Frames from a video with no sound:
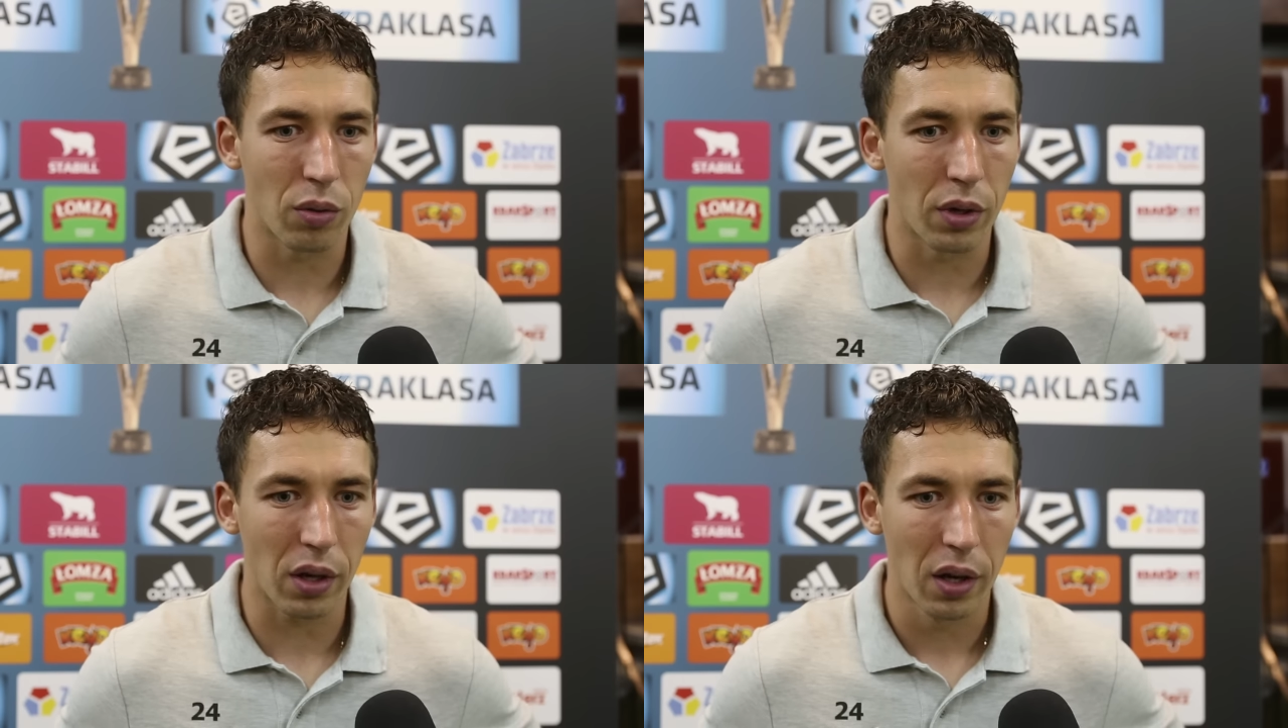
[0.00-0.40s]

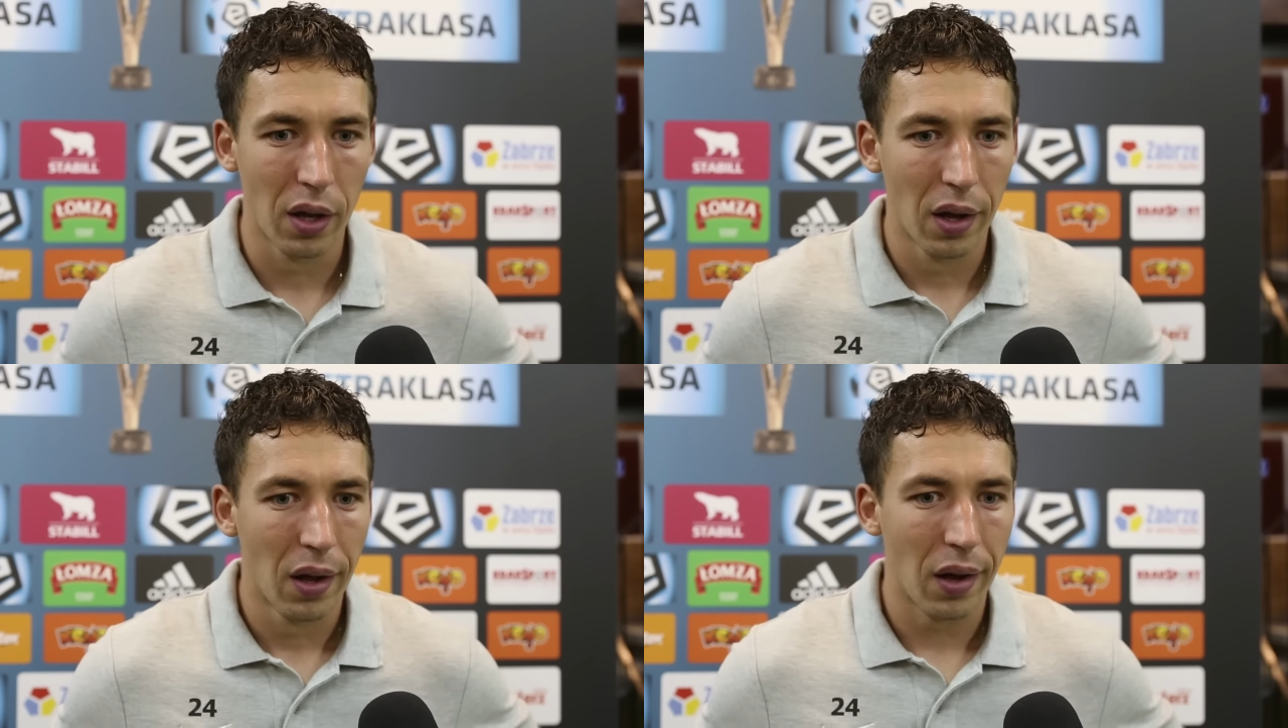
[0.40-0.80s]
Górnik
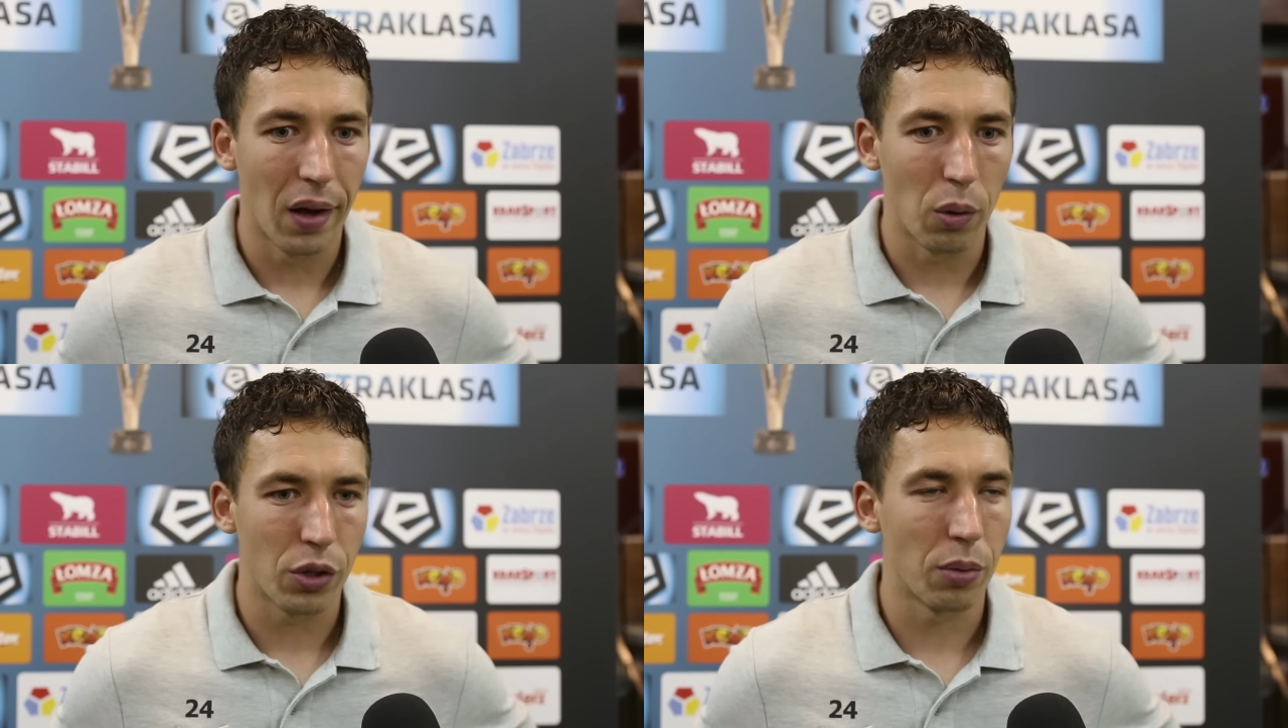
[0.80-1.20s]

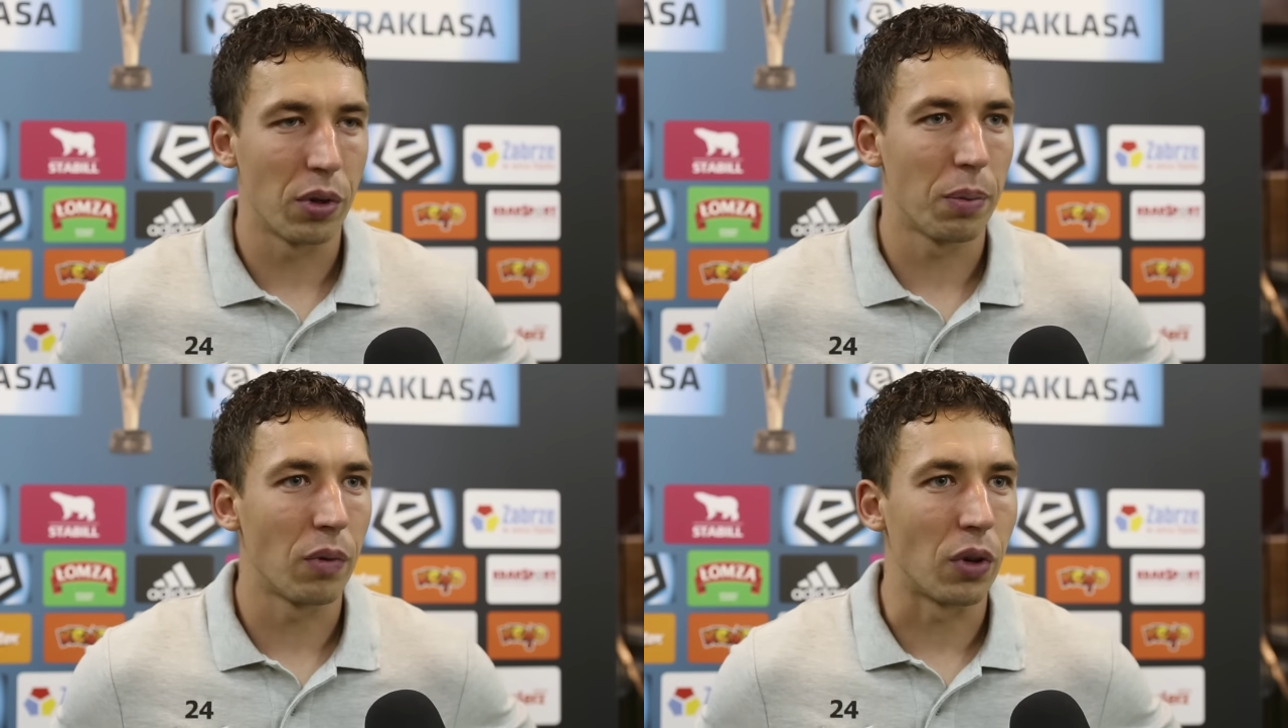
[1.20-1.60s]
e, u siebie
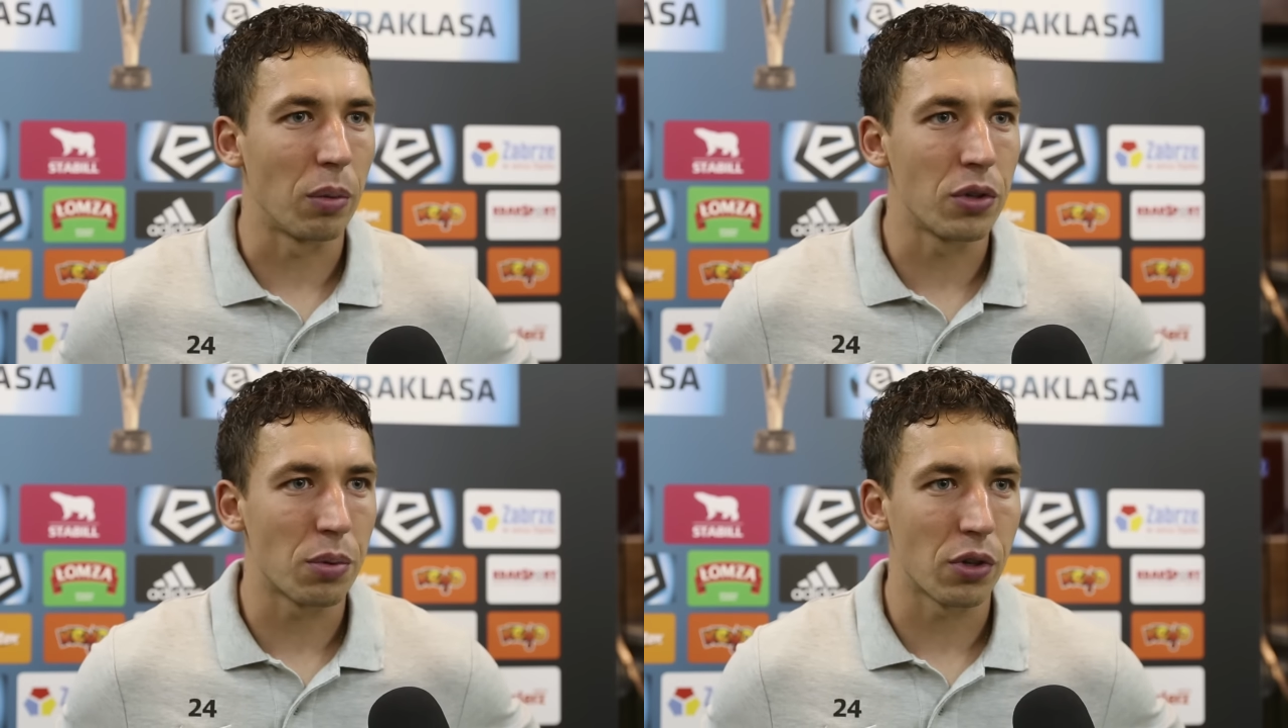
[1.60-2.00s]
na pewno nie
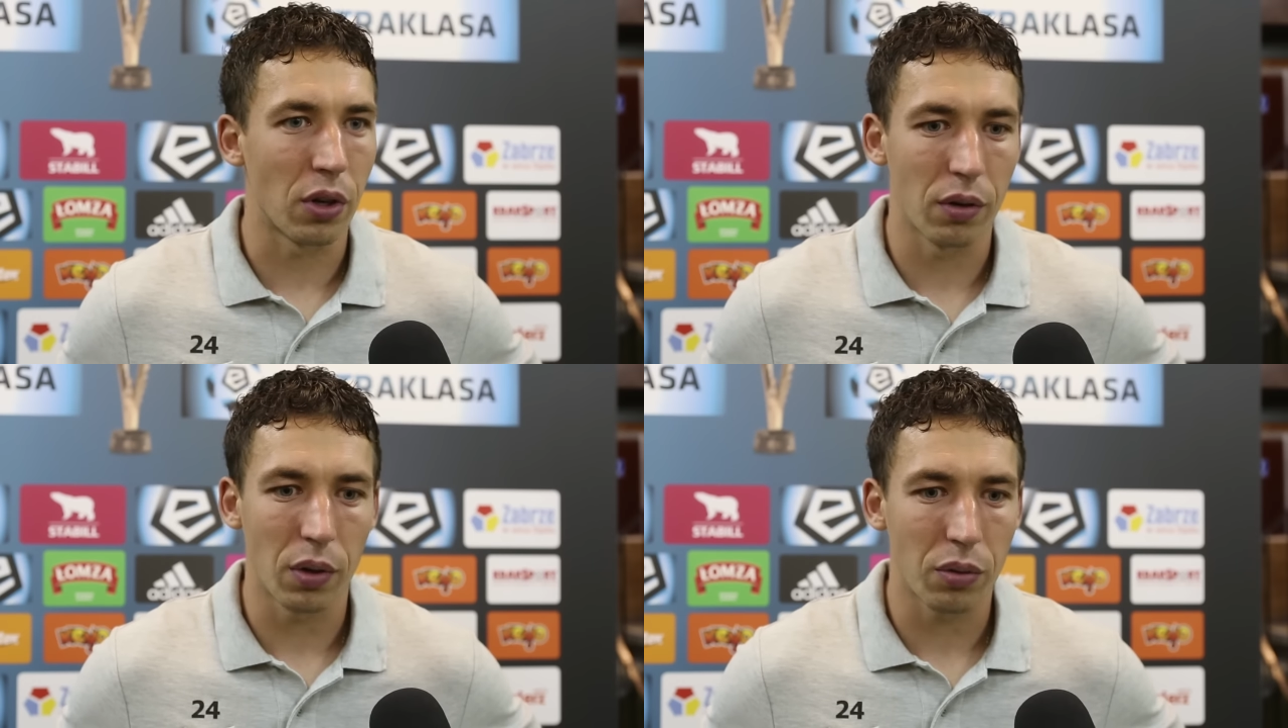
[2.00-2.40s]
będzie przegrywał.